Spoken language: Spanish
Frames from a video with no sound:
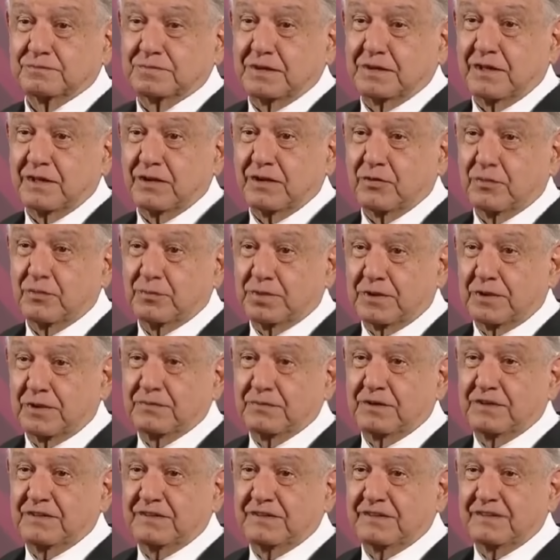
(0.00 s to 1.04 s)
para comprar
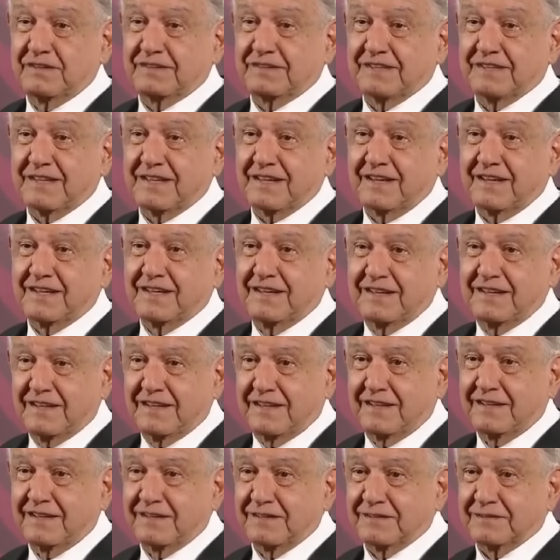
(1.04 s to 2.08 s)
medicinas de
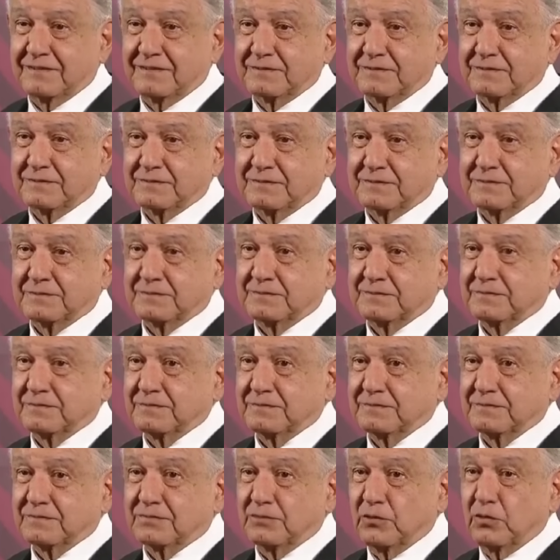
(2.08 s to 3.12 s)
calidad,
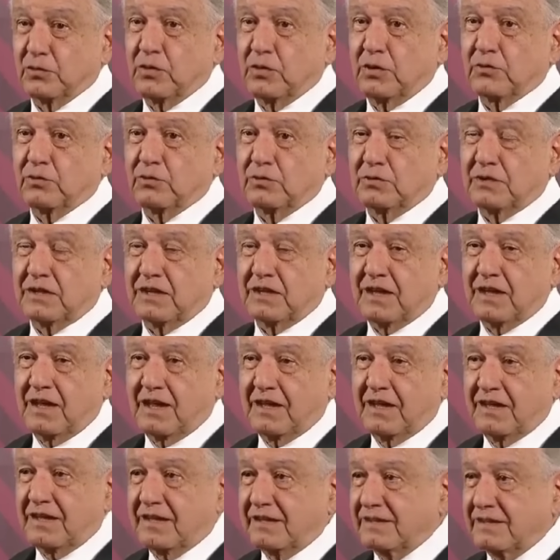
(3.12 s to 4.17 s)
no
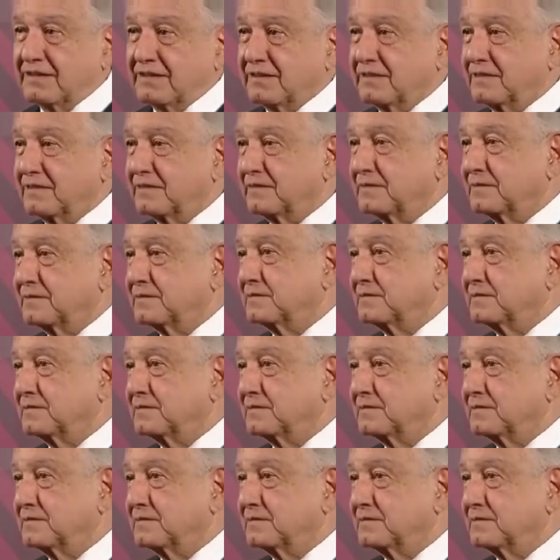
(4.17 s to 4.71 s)
adulteradas